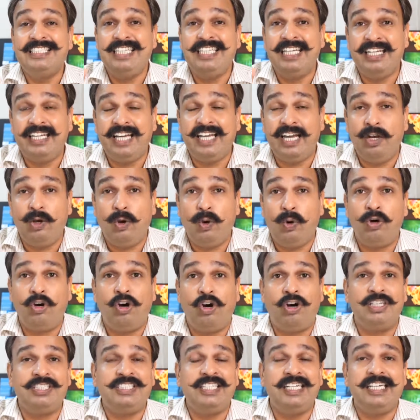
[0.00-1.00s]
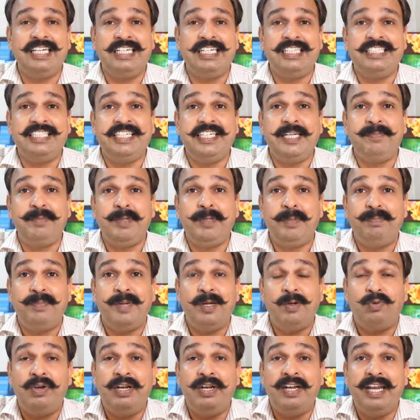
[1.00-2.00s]
जिनके लोग और जिनकी जीडीपी
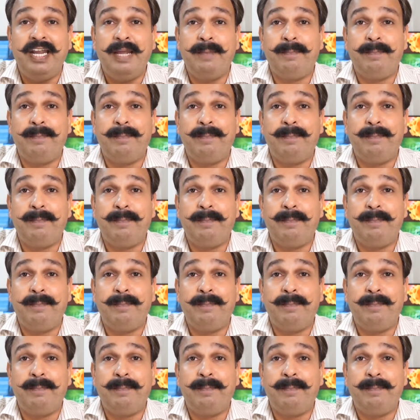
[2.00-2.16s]
बिल्कुल